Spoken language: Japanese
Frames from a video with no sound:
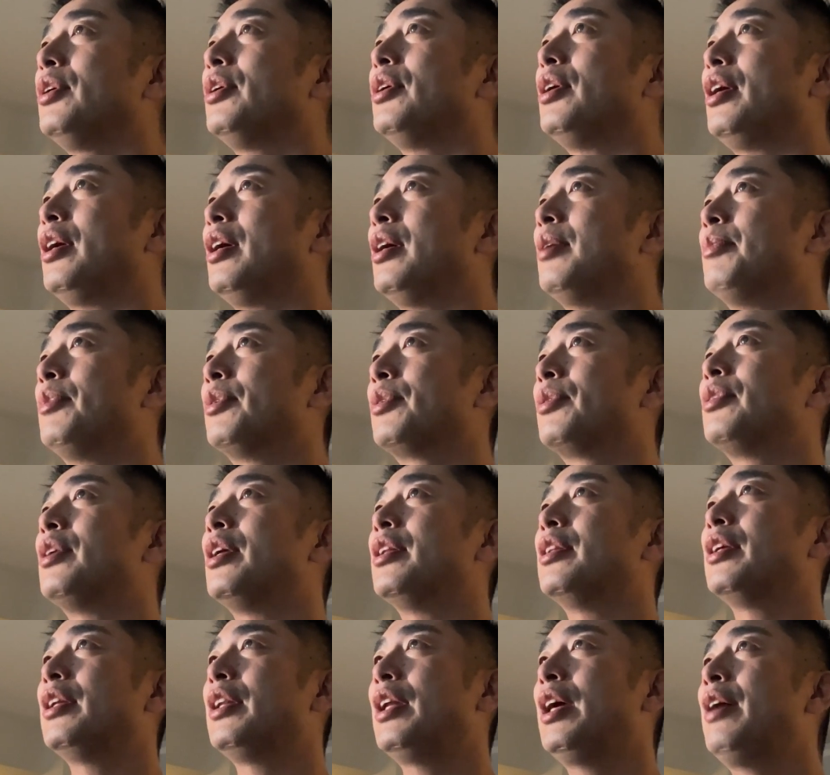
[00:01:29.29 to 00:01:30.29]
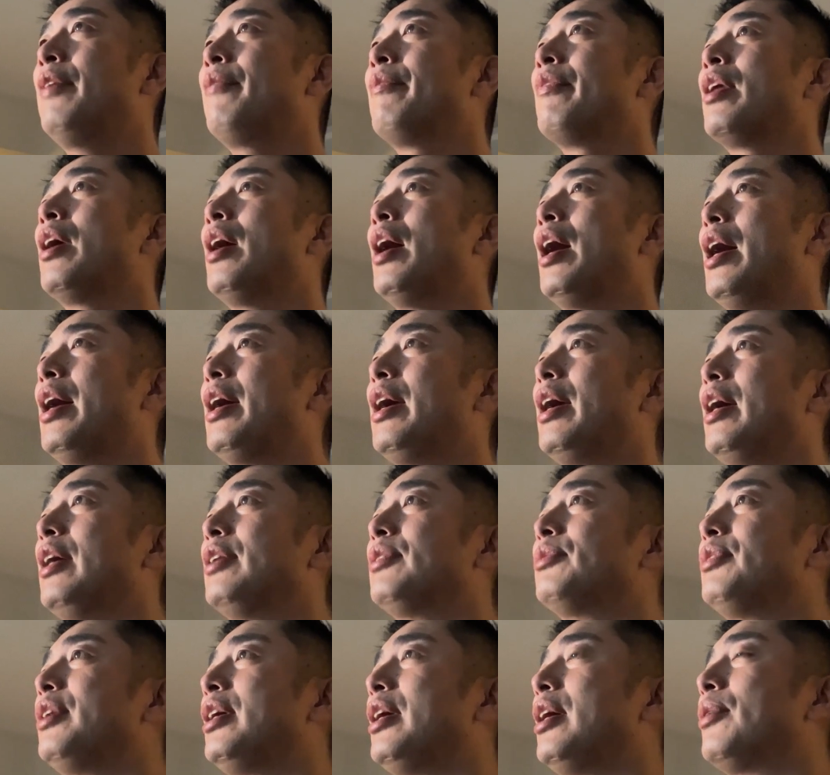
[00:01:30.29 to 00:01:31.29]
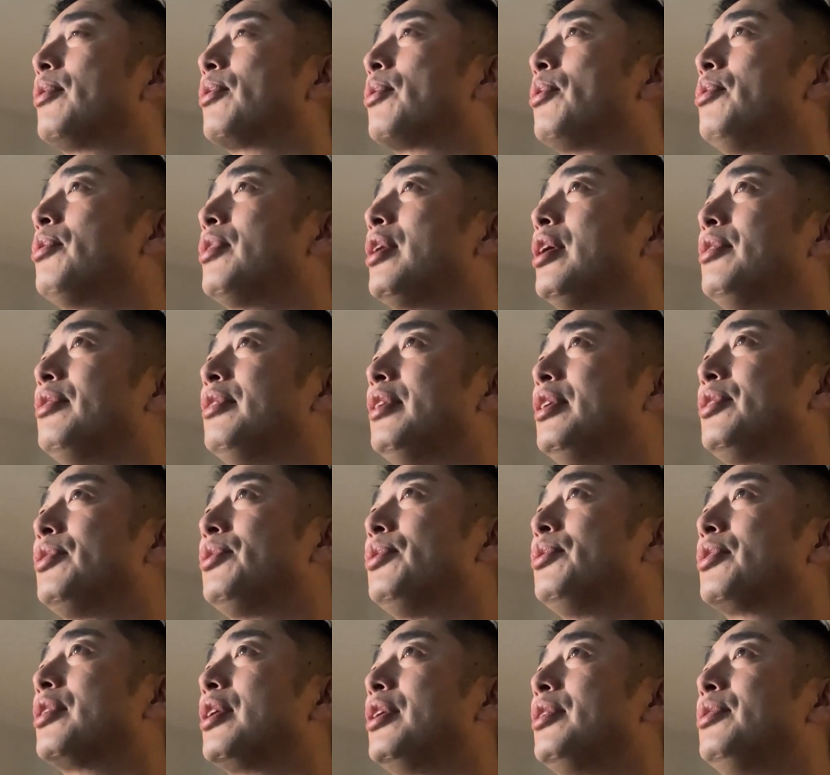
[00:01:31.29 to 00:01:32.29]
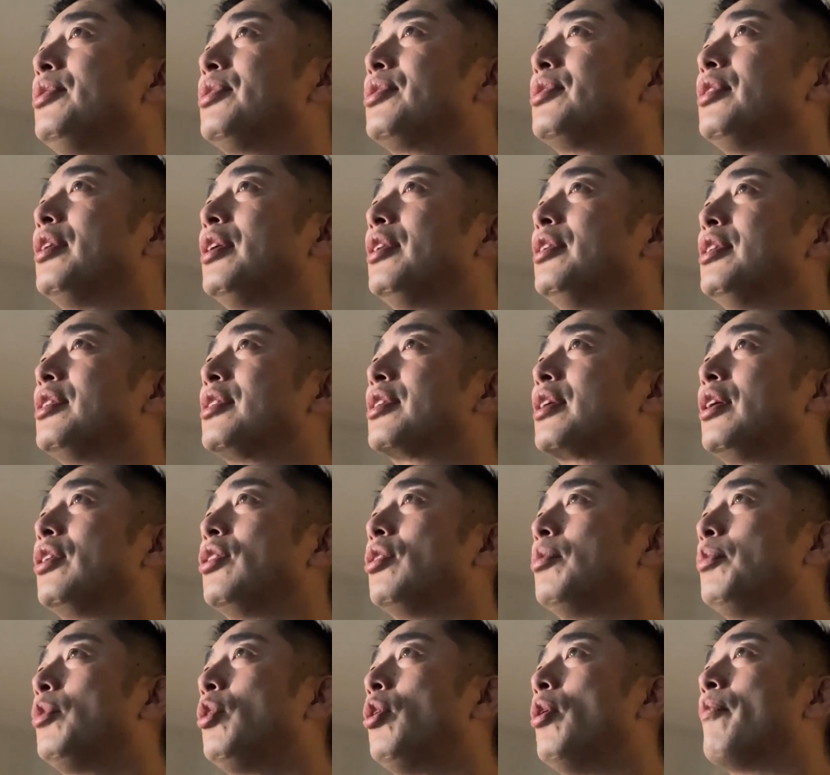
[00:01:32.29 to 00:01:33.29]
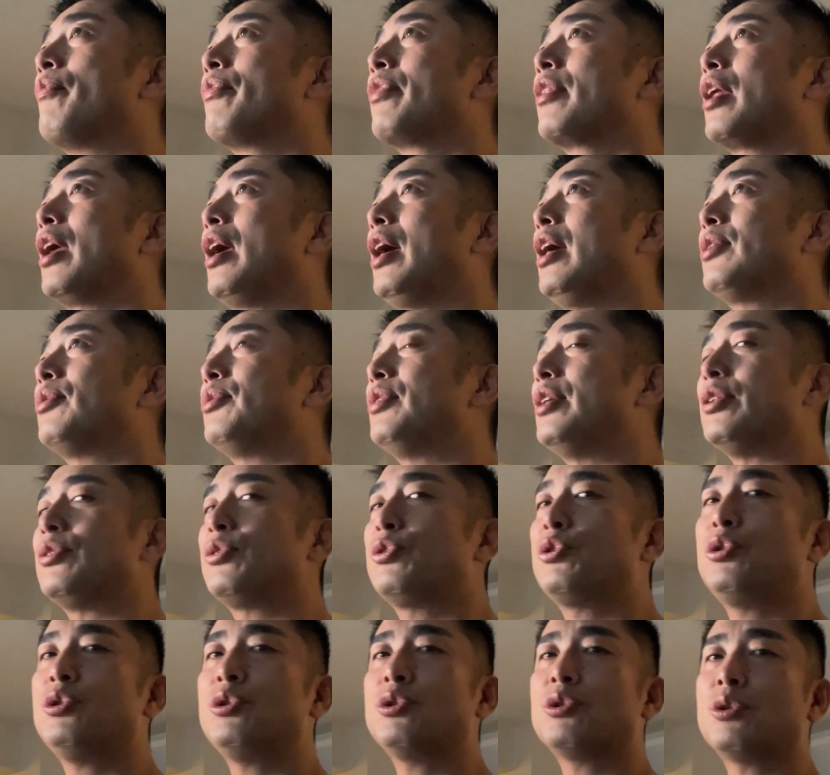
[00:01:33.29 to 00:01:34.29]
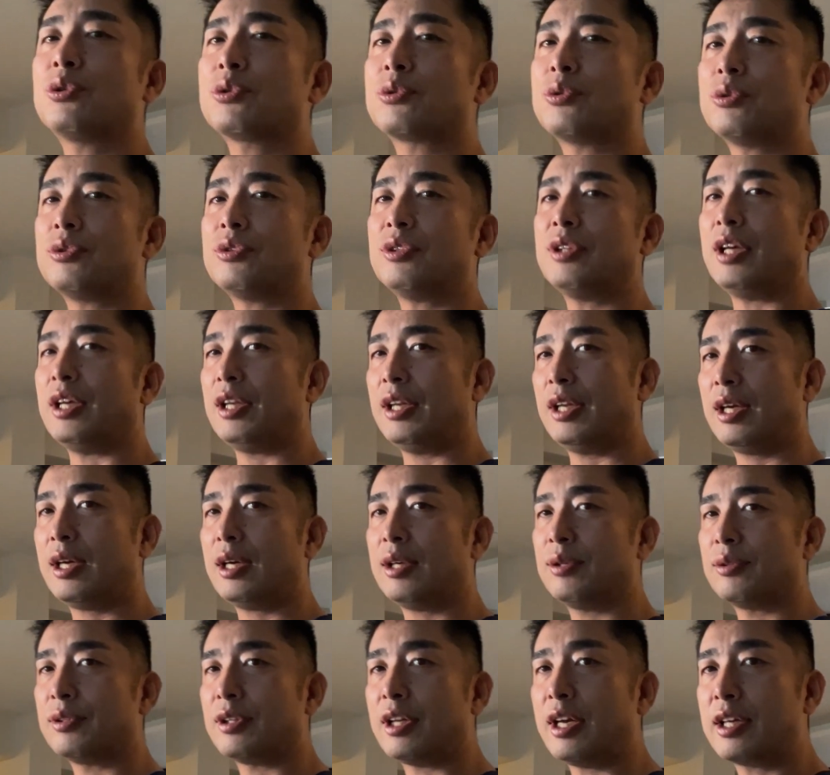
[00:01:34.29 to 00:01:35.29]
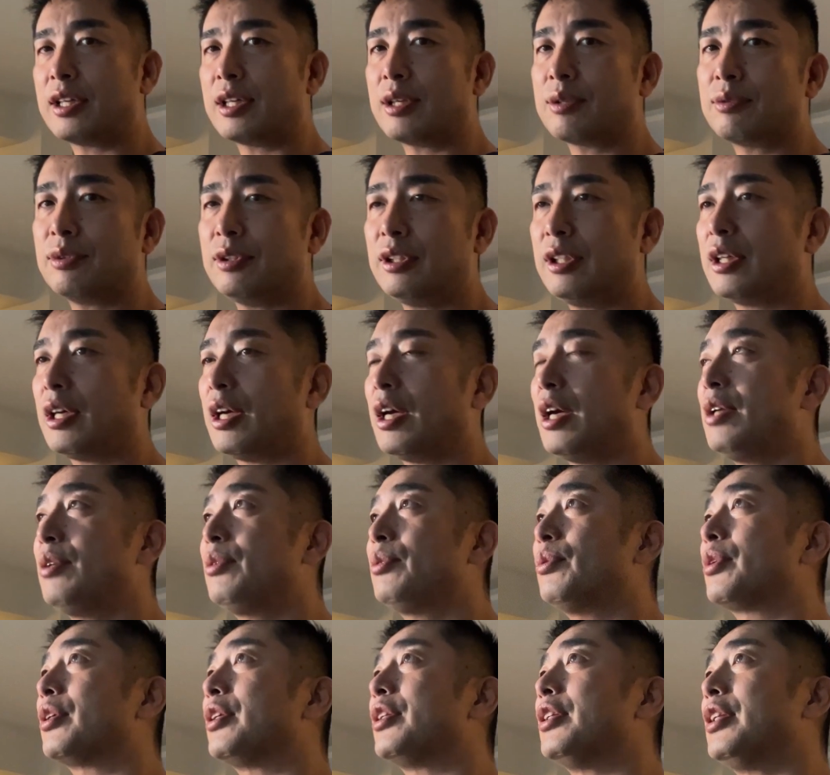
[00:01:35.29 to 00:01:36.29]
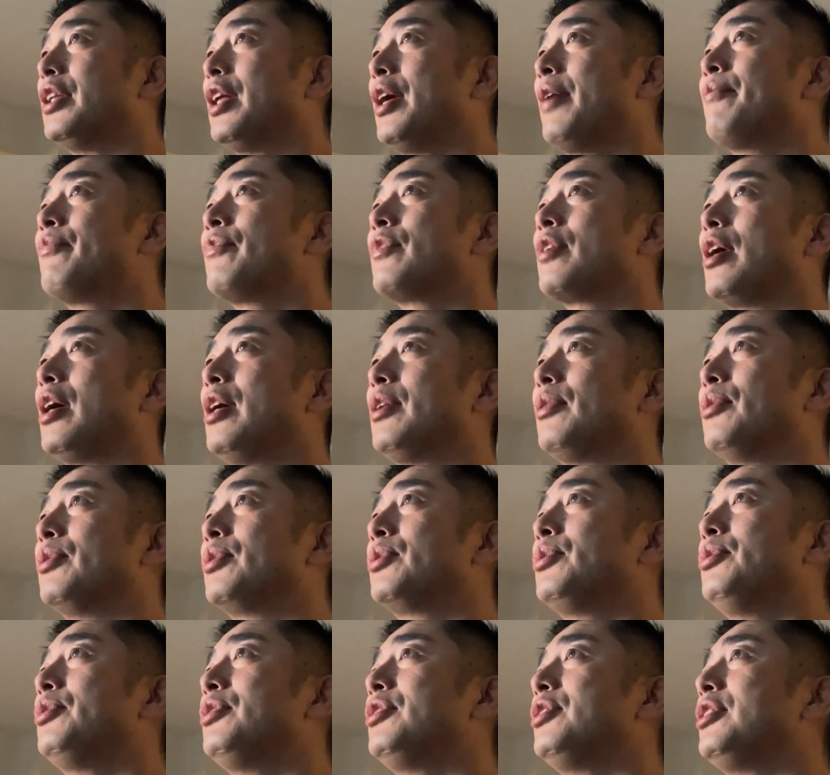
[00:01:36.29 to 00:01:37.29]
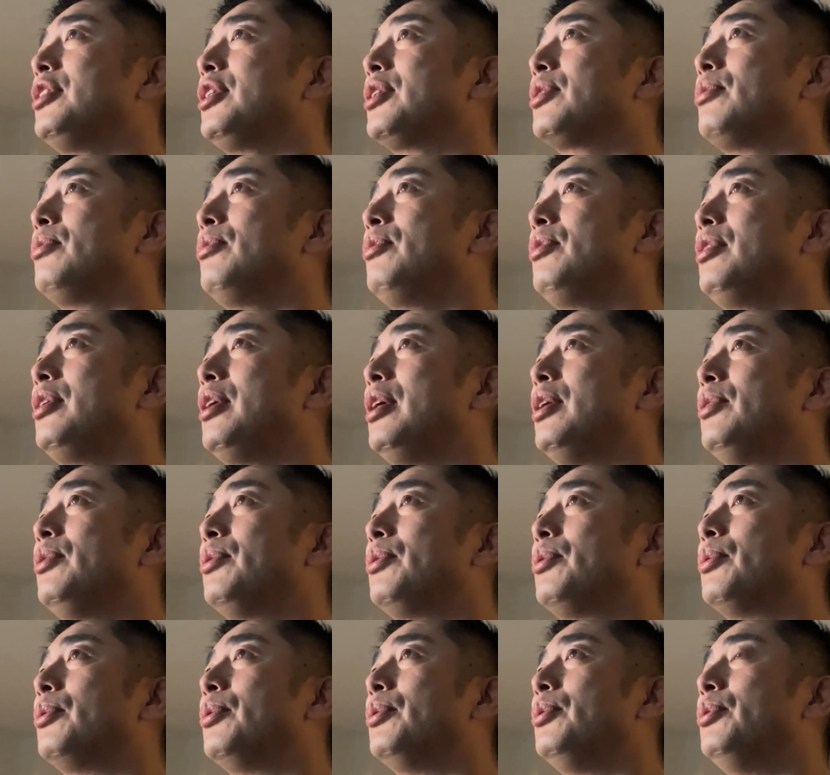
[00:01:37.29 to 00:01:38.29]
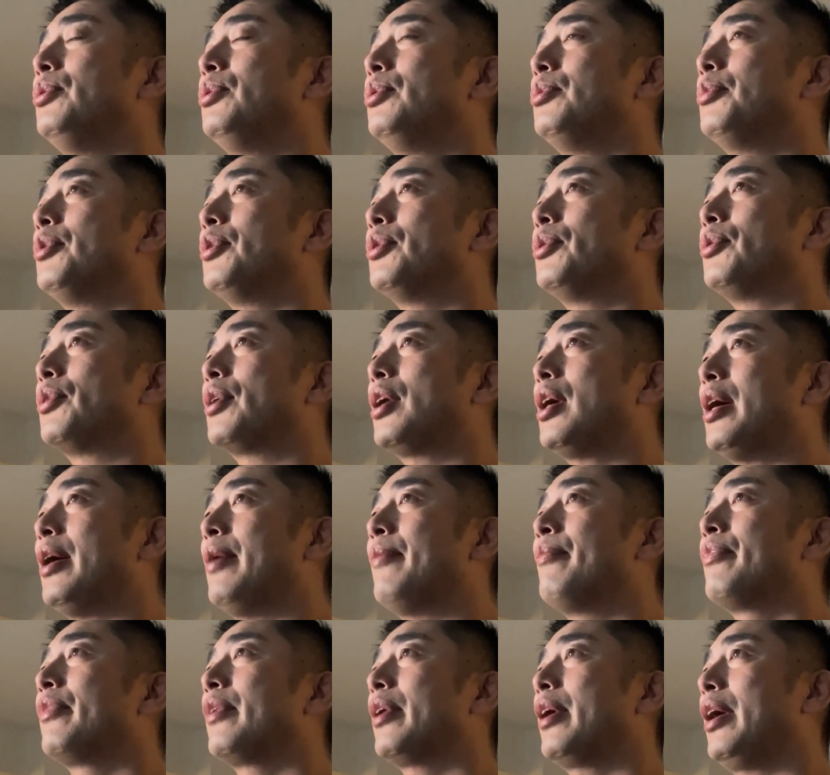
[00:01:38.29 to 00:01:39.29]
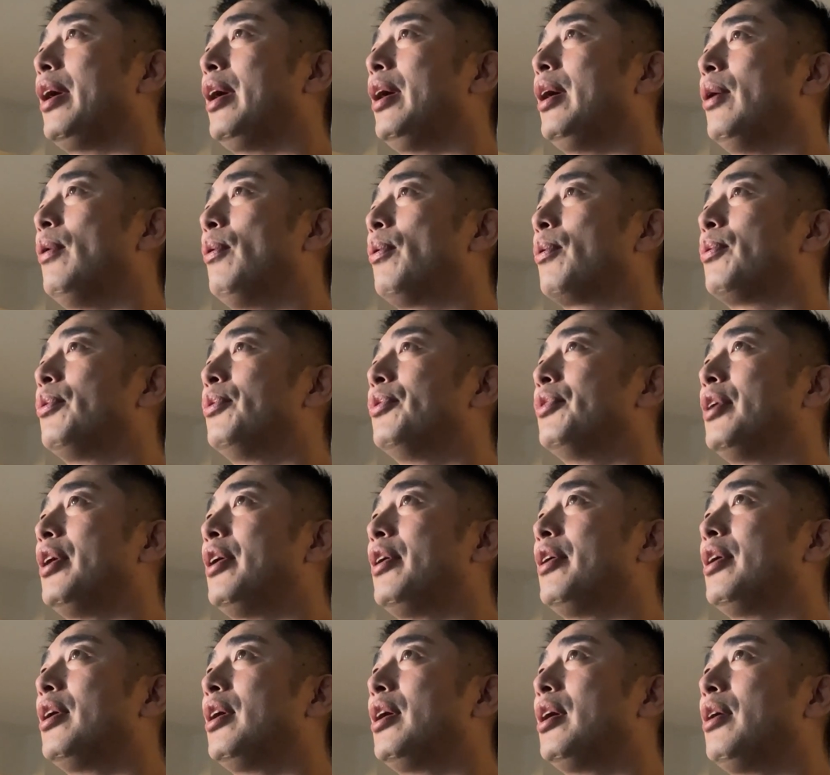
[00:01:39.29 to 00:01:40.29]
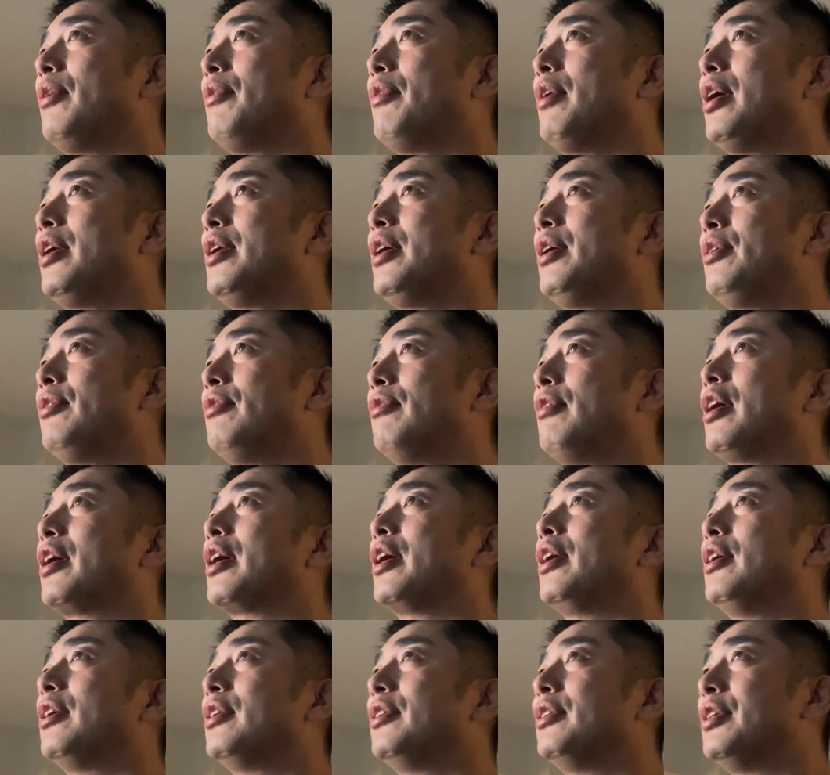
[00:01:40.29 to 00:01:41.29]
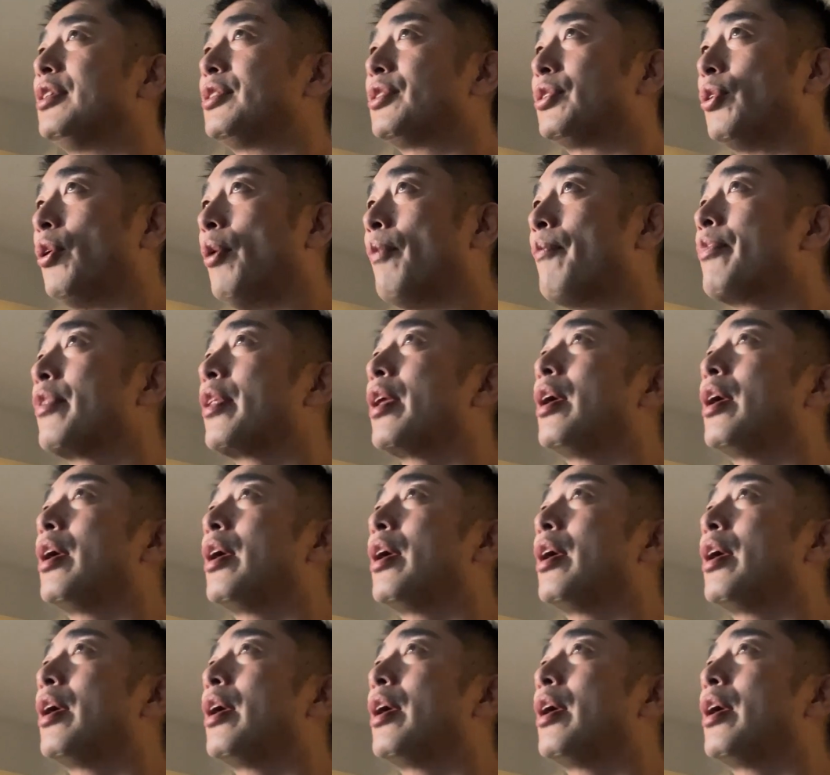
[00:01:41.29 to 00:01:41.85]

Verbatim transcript: えー、ものなんでねはい、えっとね、あの今回のね中華ニュースなんですけども、えっとね中国国内ねあの大学に入るときにねあの軍事訓練というものが、えー、行われるわけなんですよ。